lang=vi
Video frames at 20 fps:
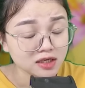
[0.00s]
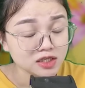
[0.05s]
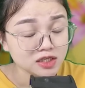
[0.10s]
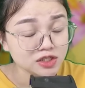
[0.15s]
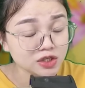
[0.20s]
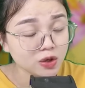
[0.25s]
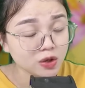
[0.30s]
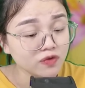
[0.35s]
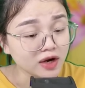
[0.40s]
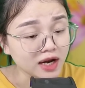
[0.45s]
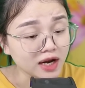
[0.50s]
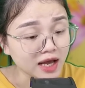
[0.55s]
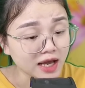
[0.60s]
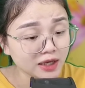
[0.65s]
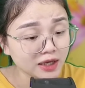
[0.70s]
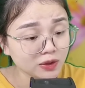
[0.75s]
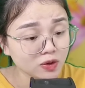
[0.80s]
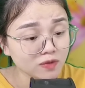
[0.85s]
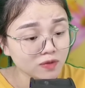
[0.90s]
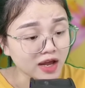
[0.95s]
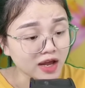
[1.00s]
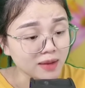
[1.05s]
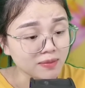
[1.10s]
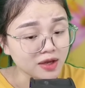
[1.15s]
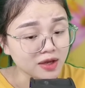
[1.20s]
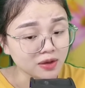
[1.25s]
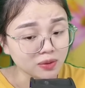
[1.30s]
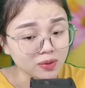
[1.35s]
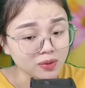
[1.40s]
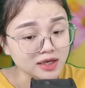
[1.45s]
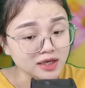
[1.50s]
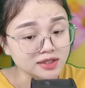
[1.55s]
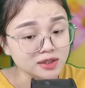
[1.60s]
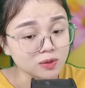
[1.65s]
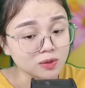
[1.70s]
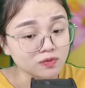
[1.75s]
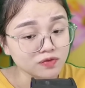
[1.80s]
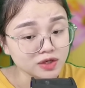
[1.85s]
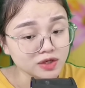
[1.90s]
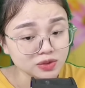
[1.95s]
chứ không phải là anh có vẻ bề ngoài
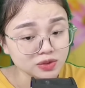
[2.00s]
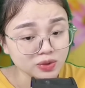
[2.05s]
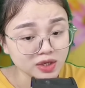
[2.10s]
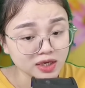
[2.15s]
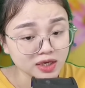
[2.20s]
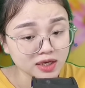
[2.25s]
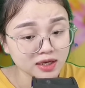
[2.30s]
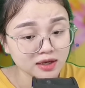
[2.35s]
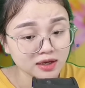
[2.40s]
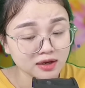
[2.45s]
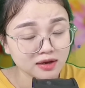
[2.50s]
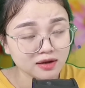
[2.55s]
giống với Duy.